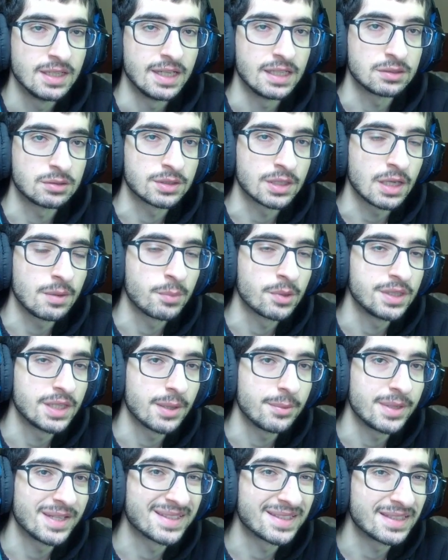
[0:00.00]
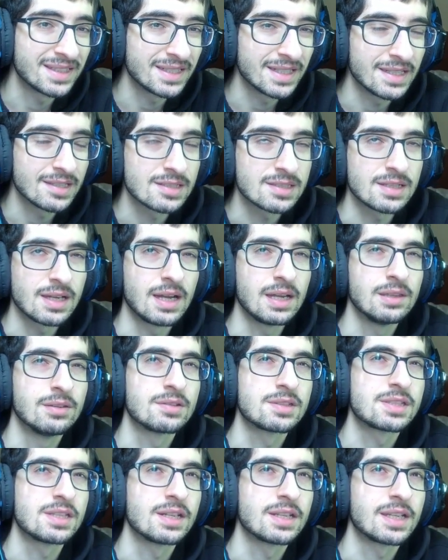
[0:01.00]
En total pueden haber tres, a
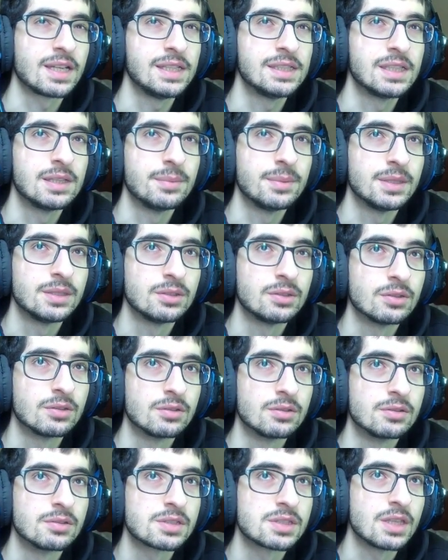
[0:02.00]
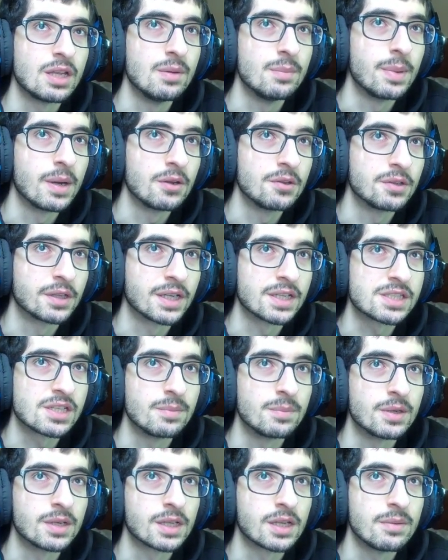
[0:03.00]
no ser que hayan eventos del palo, yo que sé,
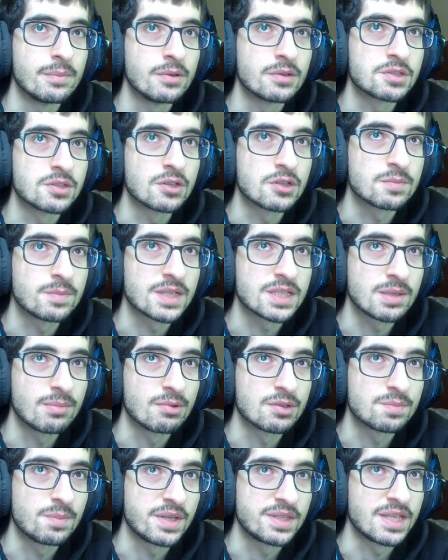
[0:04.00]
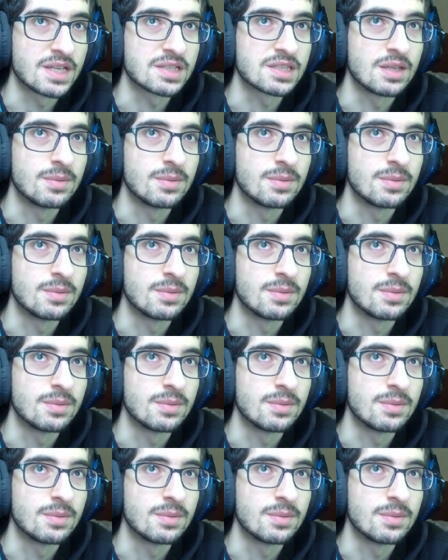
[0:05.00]
por ejemplo, si nos pasamos bestias